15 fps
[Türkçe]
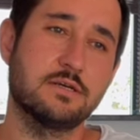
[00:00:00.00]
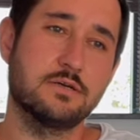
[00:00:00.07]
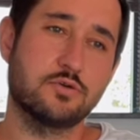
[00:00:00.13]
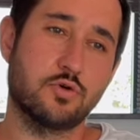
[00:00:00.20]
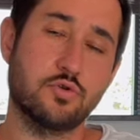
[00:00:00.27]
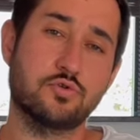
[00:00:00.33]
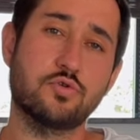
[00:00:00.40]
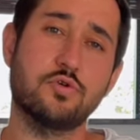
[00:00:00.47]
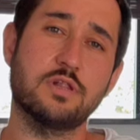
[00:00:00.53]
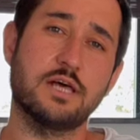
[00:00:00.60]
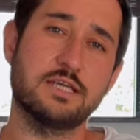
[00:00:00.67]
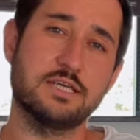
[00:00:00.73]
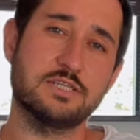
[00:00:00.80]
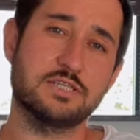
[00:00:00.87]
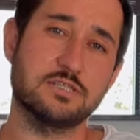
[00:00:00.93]
Kötü
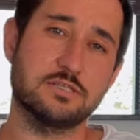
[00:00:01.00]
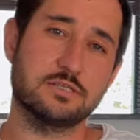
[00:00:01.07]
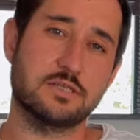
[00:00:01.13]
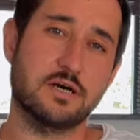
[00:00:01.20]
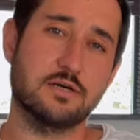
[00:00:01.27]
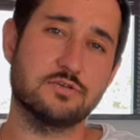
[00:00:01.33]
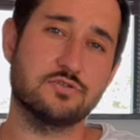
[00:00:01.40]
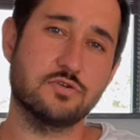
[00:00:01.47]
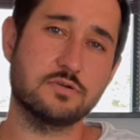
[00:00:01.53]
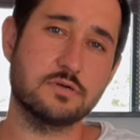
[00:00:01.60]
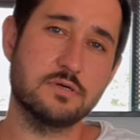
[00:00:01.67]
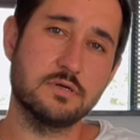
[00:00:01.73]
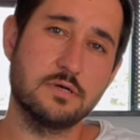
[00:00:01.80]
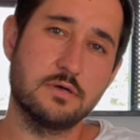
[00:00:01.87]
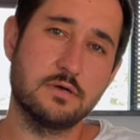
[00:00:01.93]
olay yaşadık daha çok.
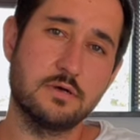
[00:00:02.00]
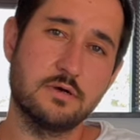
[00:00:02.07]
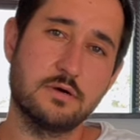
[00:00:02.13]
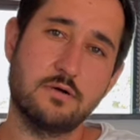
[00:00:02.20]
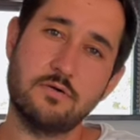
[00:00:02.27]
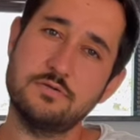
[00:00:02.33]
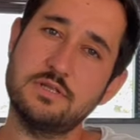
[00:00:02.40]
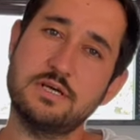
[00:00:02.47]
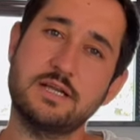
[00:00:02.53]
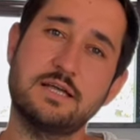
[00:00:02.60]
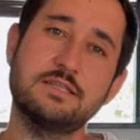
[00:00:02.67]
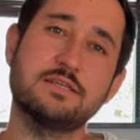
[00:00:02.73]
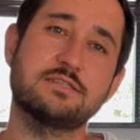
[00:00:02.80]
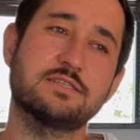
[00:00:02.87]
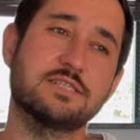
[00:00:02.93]
Onları
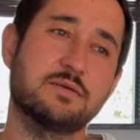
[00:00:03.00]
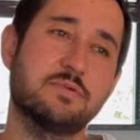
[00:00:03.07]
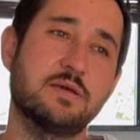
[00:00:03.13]
anlatacağım.